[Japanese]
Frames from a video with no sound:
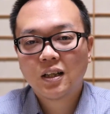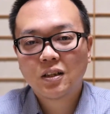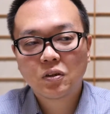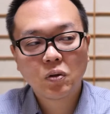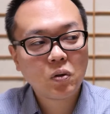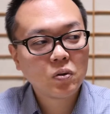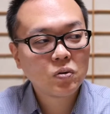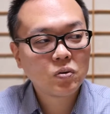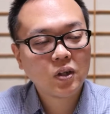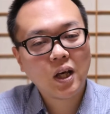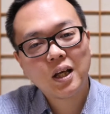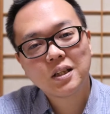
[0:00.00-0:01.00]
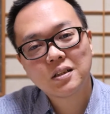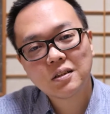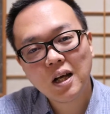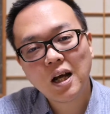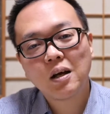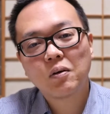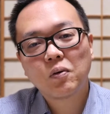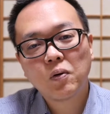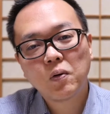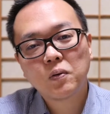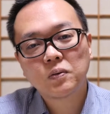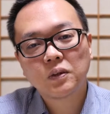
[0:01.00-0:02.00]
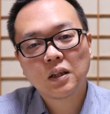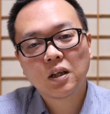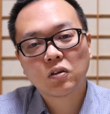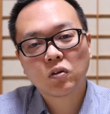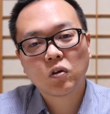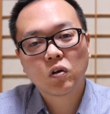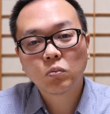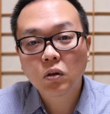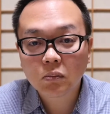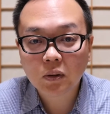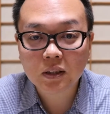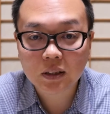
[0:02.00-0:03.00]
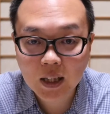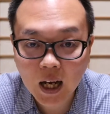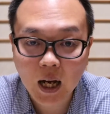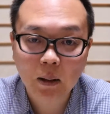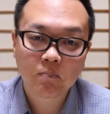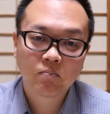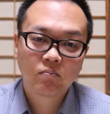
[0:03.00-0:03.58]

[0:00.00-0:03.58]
そういうケースが多くなったと思いますが